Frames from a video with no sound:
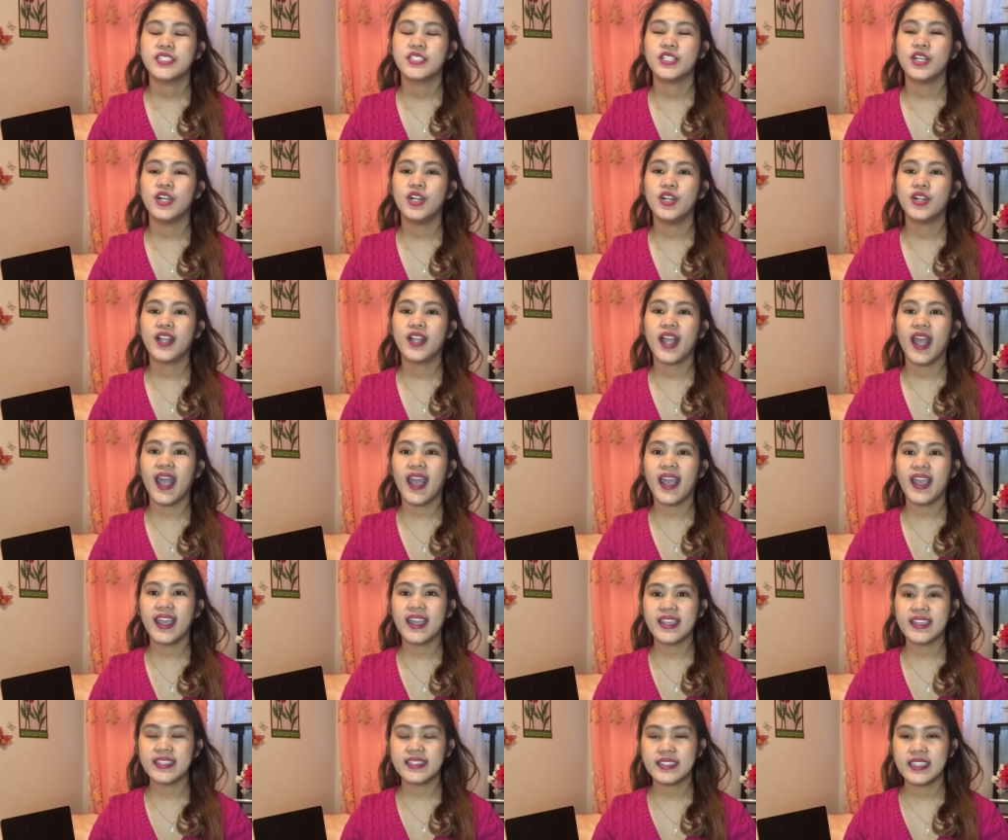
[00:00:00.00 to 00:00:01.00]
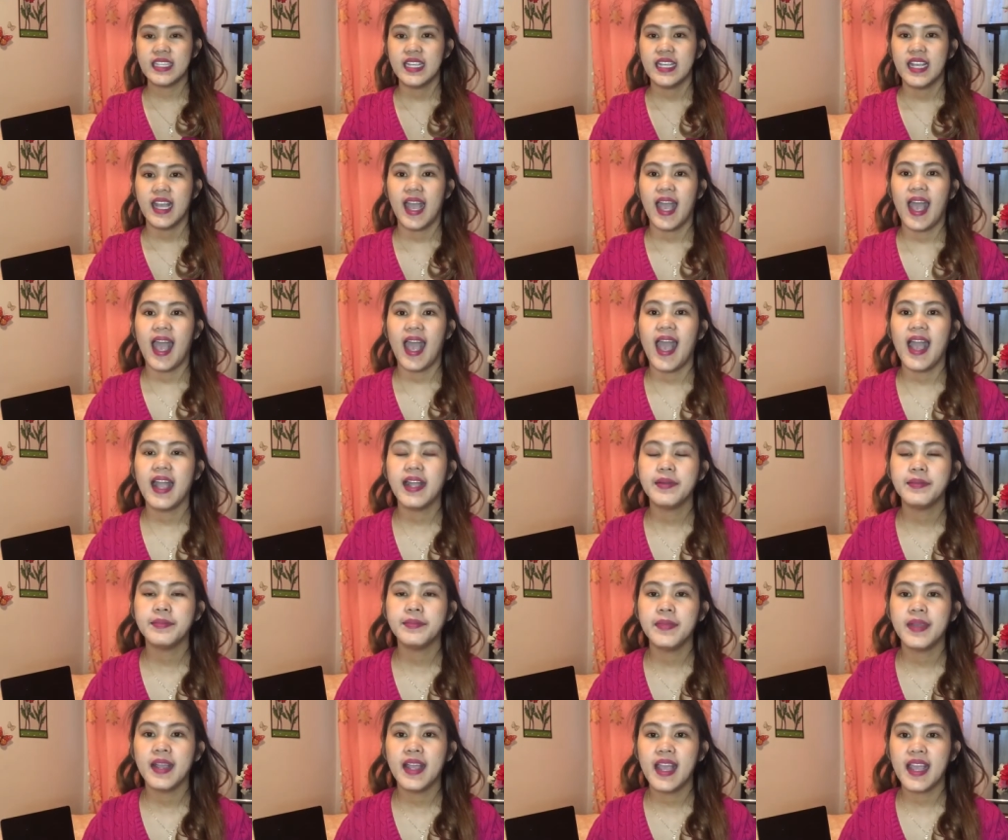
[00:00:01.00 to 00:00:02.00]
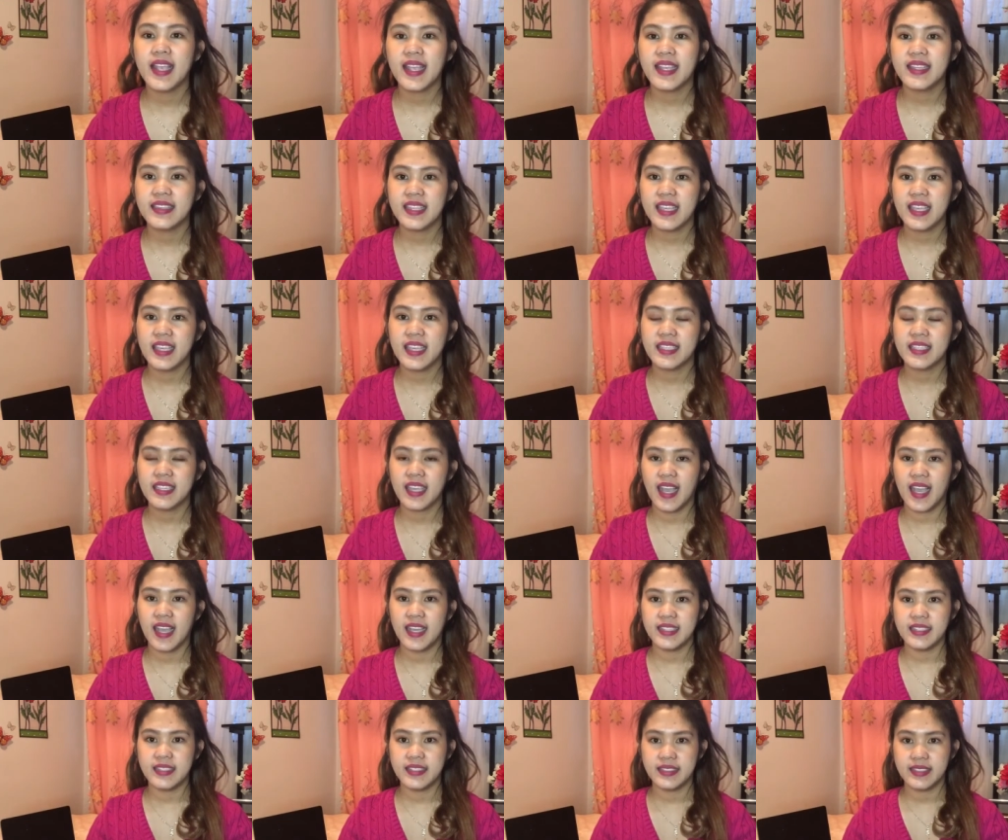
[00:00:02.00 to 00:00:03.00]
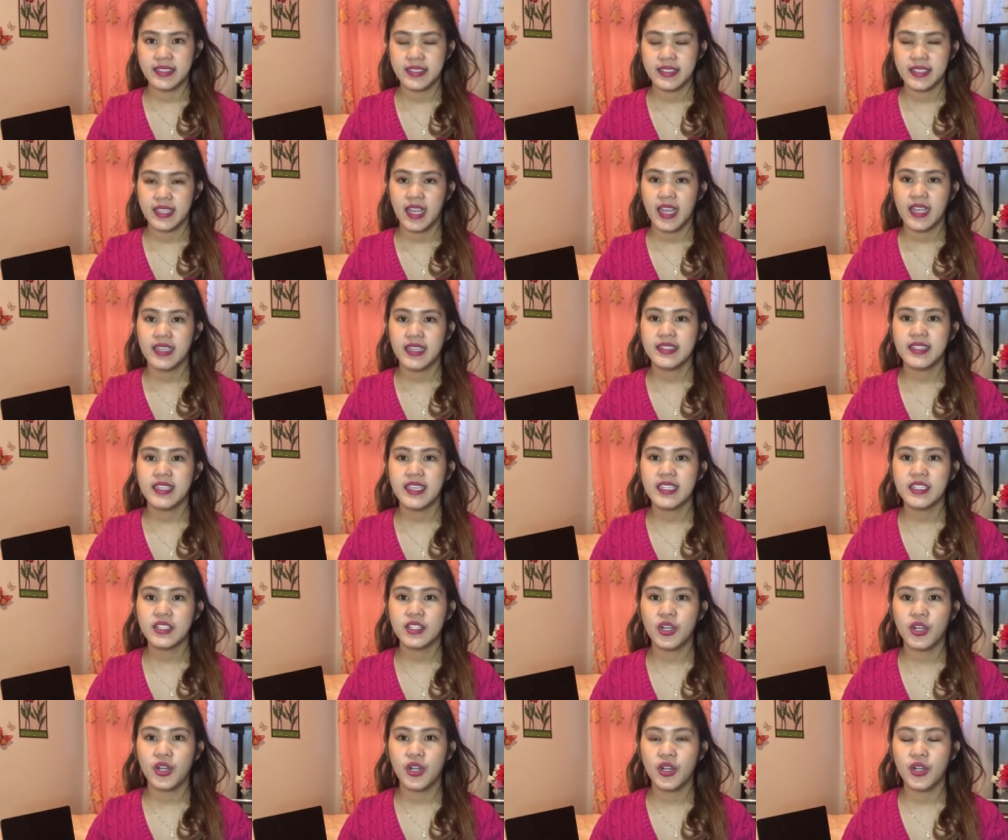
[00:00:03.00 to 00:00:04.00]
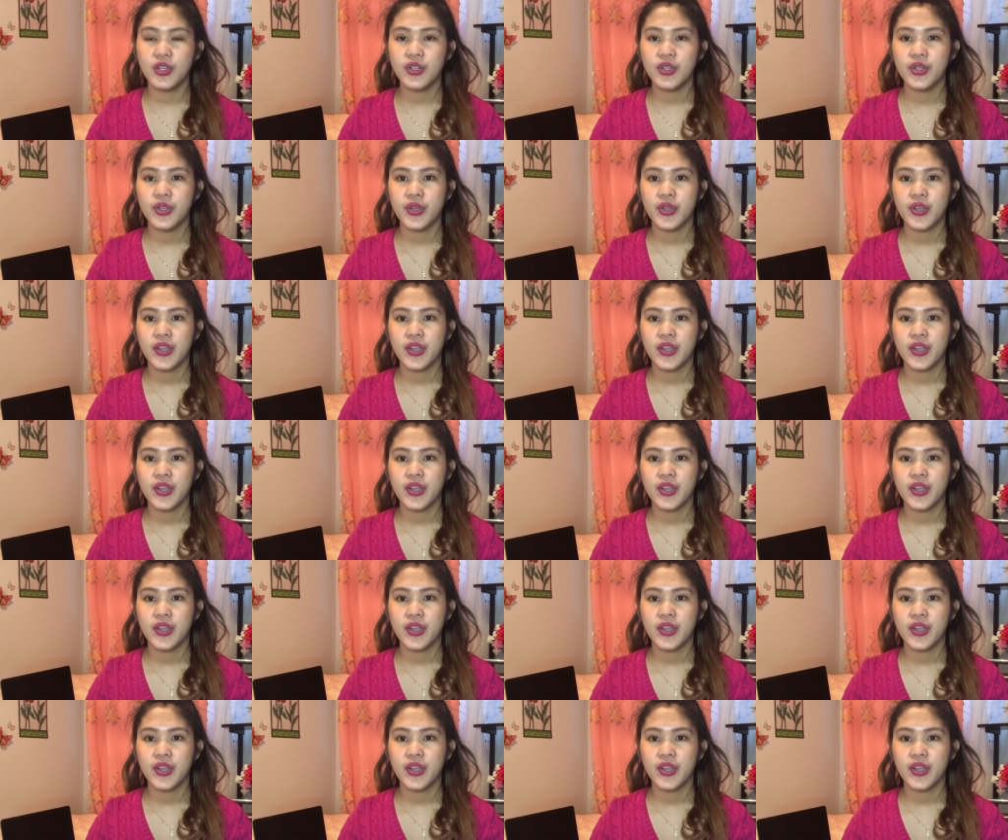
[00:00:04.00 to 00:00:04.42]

So guys, ang mga Canadian dito,